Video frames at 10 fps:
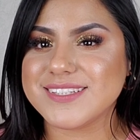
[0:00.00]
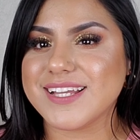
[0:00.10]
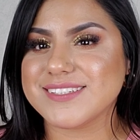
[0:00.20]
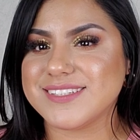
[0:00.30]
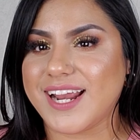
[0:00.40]
de
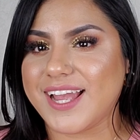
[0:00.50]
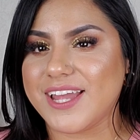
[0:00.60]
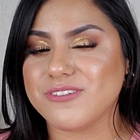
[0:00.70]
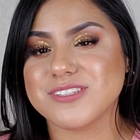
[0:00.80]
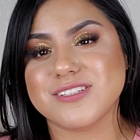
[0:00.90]

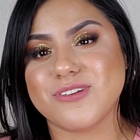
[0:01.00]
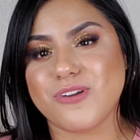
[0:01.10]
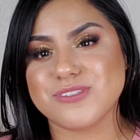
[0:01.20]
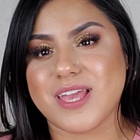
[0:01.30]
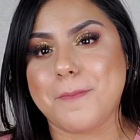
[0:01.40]
extranjeros que son
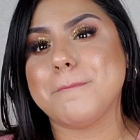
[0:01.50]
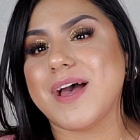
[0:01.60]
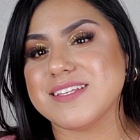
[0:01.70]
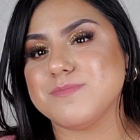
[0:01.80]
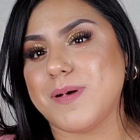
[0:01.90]
los que
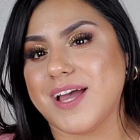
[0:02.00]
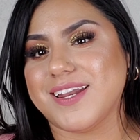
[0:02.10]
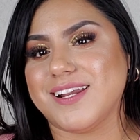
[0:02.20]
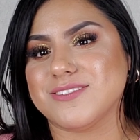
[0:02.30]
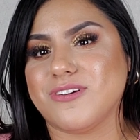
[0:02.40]
más
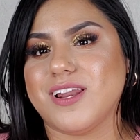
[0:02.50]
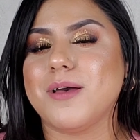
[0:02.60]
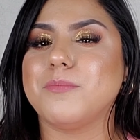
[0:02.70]
pagan en la escuela,